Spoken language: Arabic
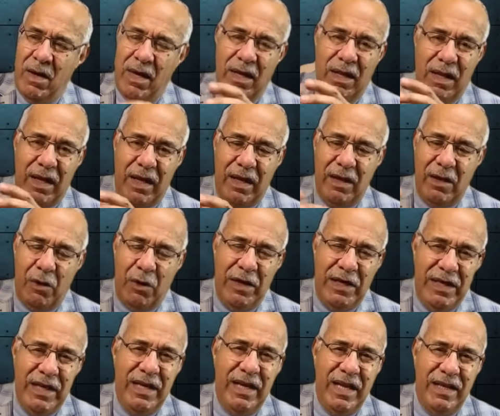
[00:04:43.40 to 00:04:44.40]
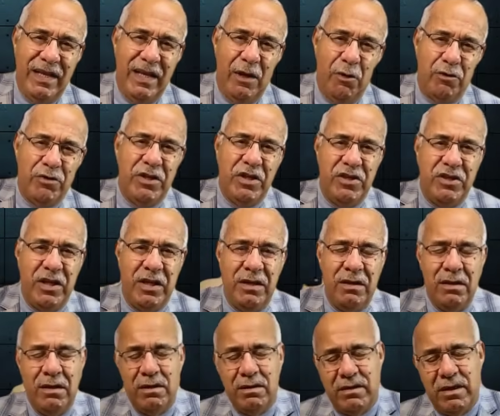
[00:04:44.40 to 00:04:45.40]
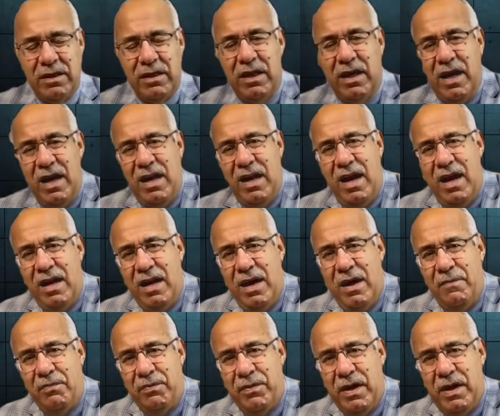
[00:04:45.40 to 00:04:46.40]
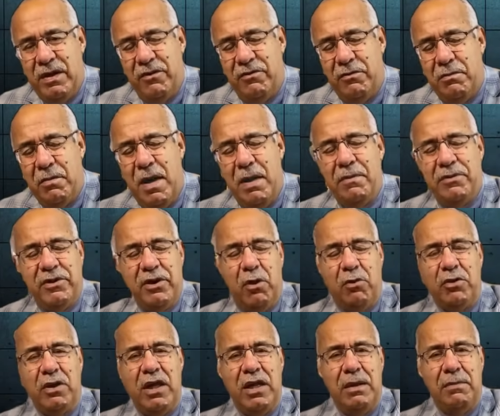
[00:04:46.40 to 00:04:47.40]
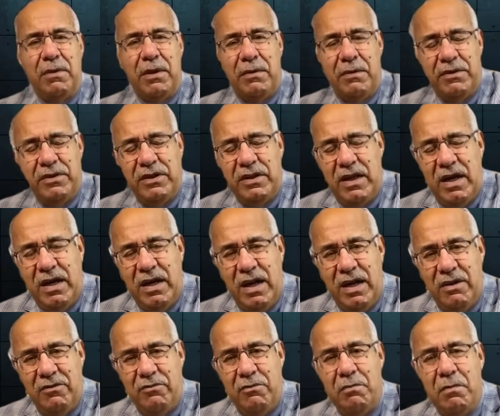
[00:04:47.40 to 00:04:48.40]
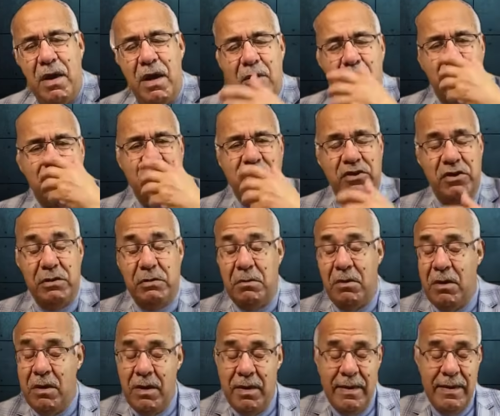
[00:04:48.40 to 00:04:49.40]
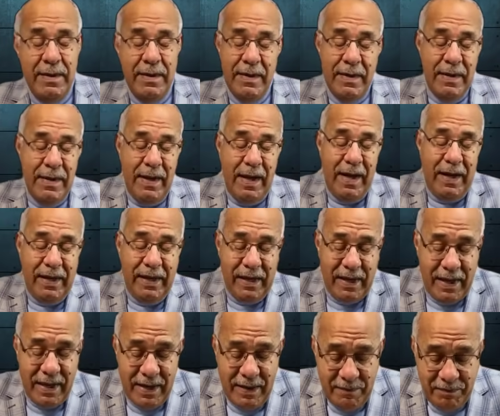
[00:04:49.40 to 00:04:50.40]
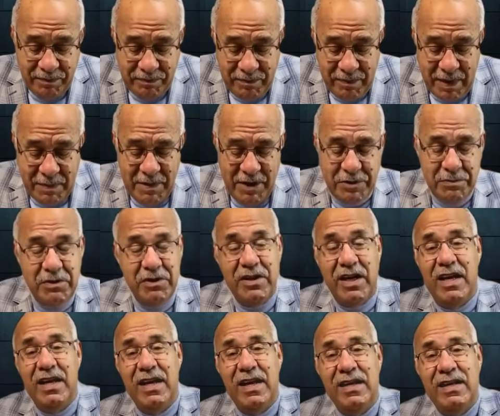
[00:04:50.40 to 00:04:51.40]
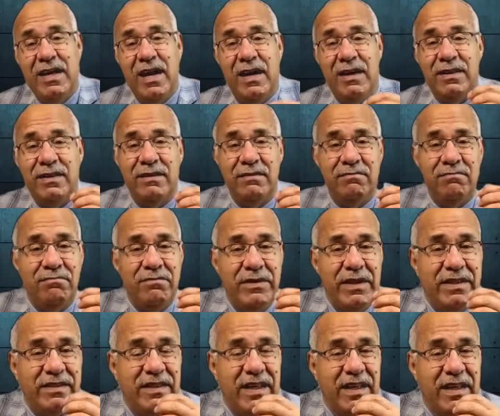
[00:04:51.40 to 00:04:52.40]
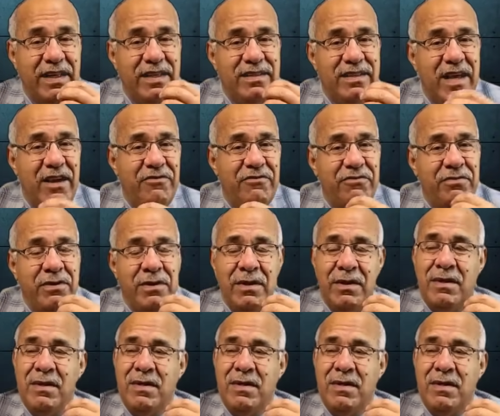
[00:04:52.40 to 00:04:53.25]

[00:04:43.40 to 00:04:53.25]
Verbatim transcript: واحد القنينه ديال الاكسجين تنديرها لها على على فما تياخذها ياخذها لي برا تيديرها لها على فما الاكسجين حقيقه ما نجميش شحال لان ديك سياره الاسعاف